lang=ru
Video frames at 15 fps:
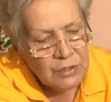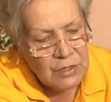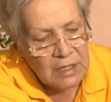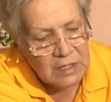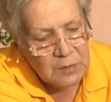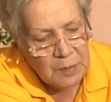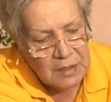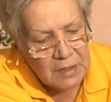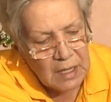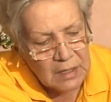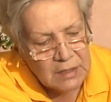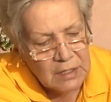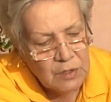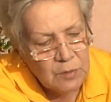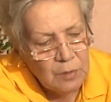Через
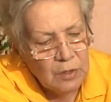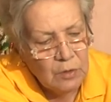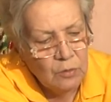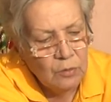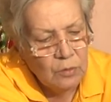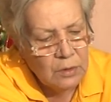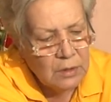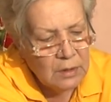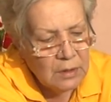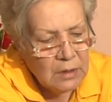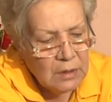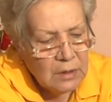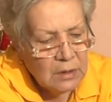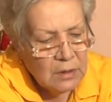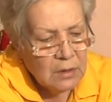15 минут
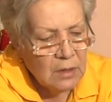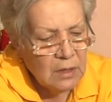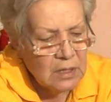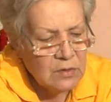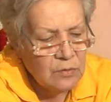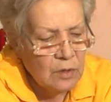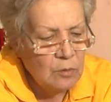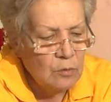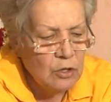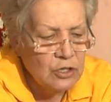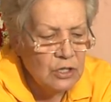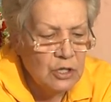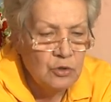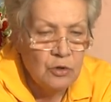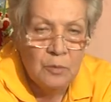Раствор
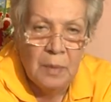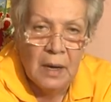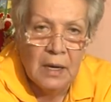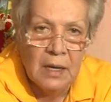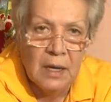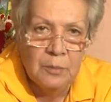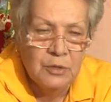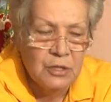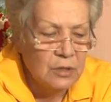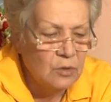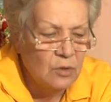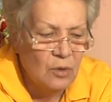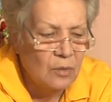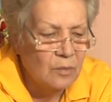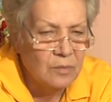можно чуть покрепче,
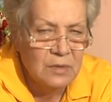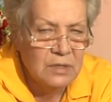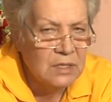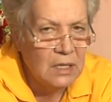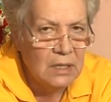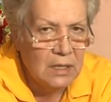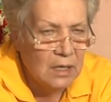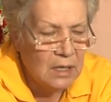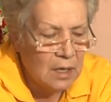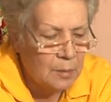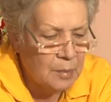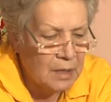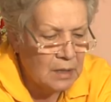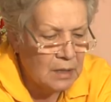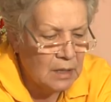но сильно
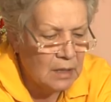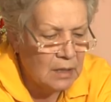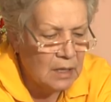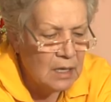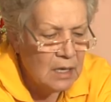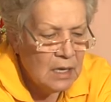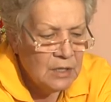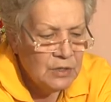крепко не надо.